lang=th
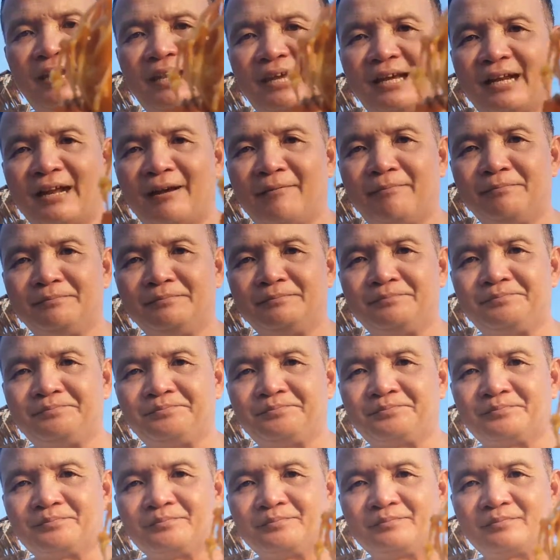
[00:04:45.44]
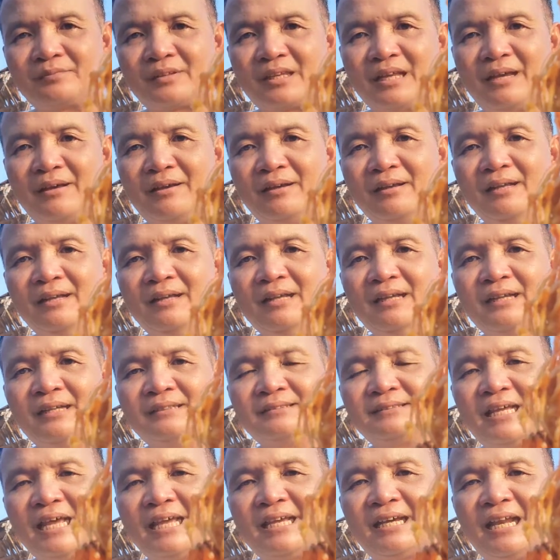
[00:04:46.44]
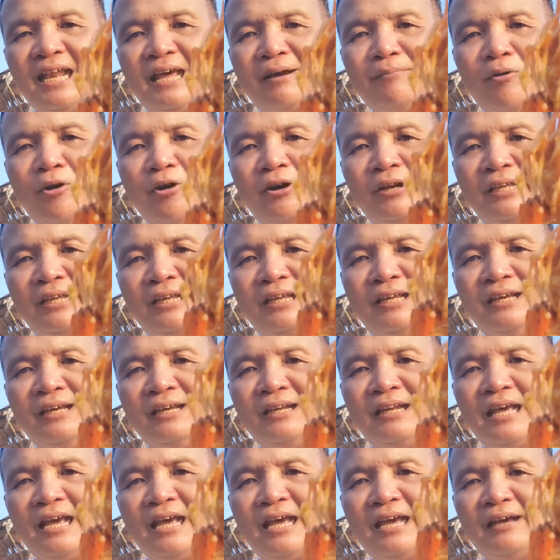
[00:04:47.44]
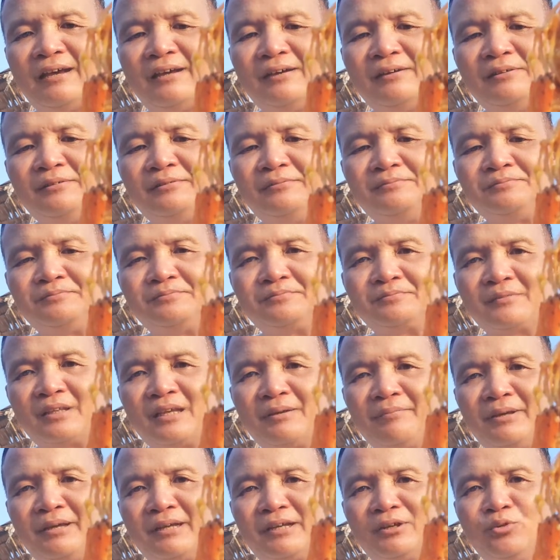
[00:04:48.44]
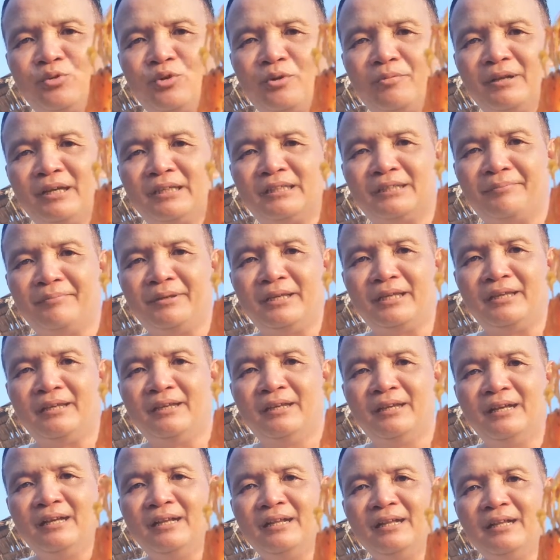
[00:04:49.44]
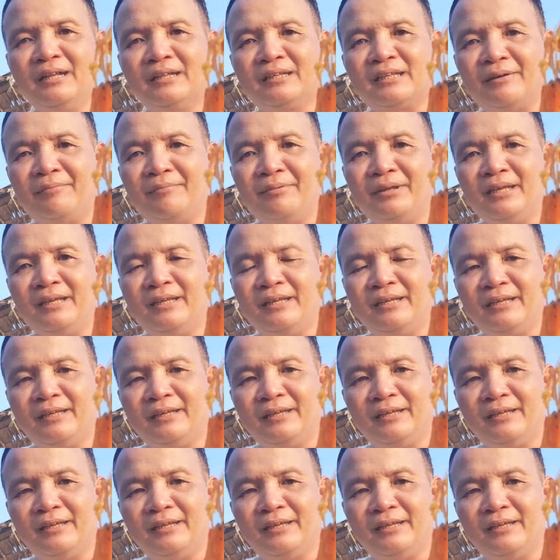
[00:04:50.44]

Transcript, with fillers: ครับนะไซส์กำลังพอดีนะฮะแม่กุ้งผมเลยจะมีจะมี